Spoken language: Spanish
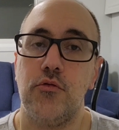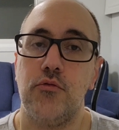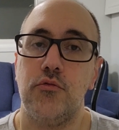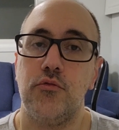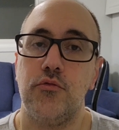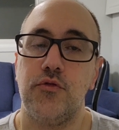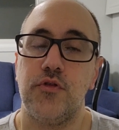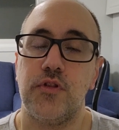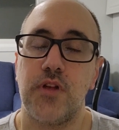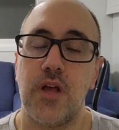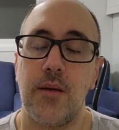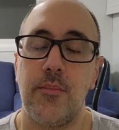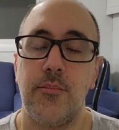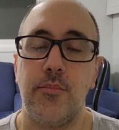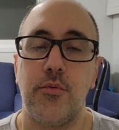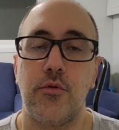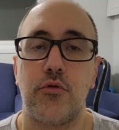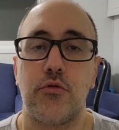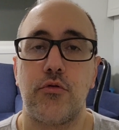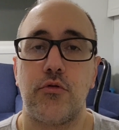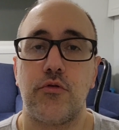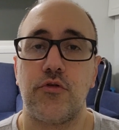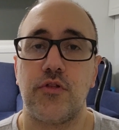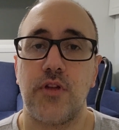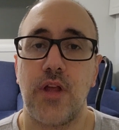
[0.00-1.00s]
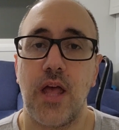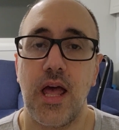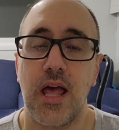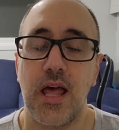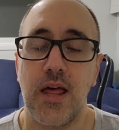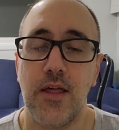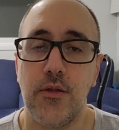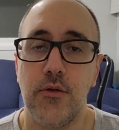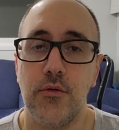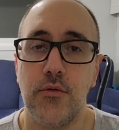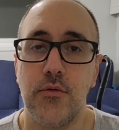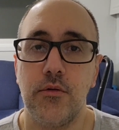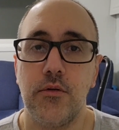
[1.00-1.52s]
un sapo
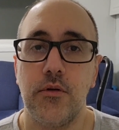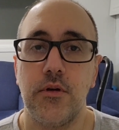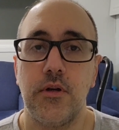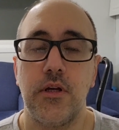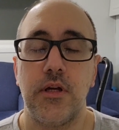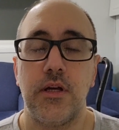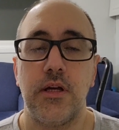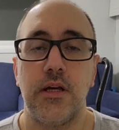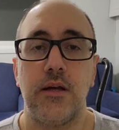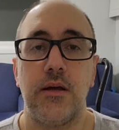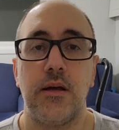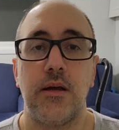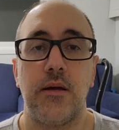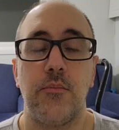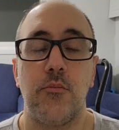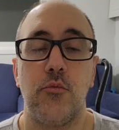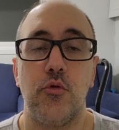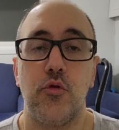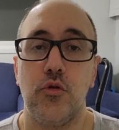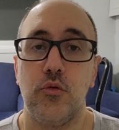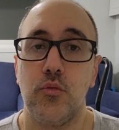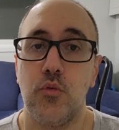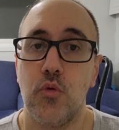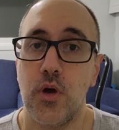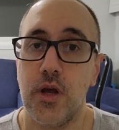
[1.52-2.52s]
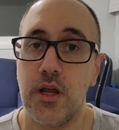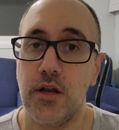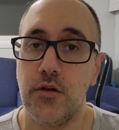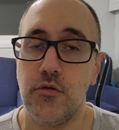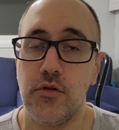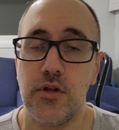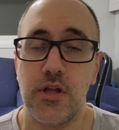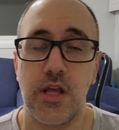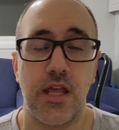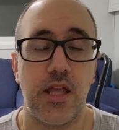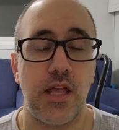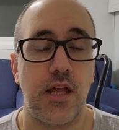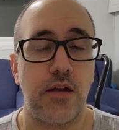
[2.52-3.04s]
rosado eh, muy bueno
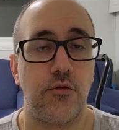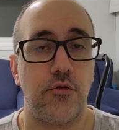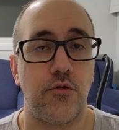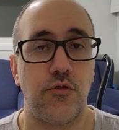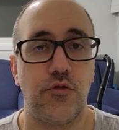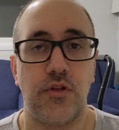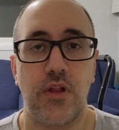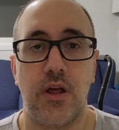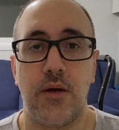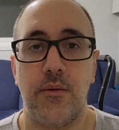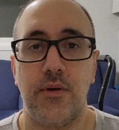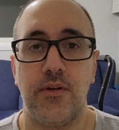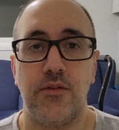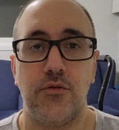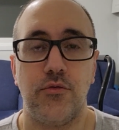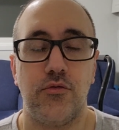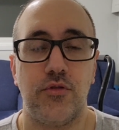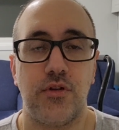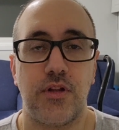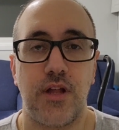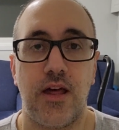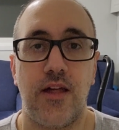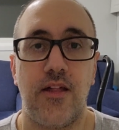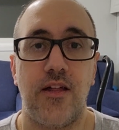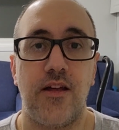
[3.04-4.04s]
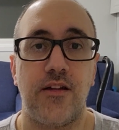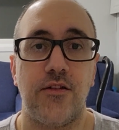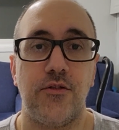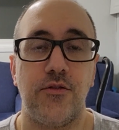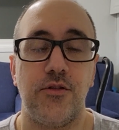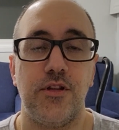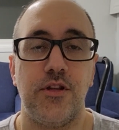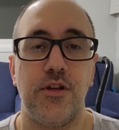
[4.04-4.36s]
y ella no estaba asustada, ¿no?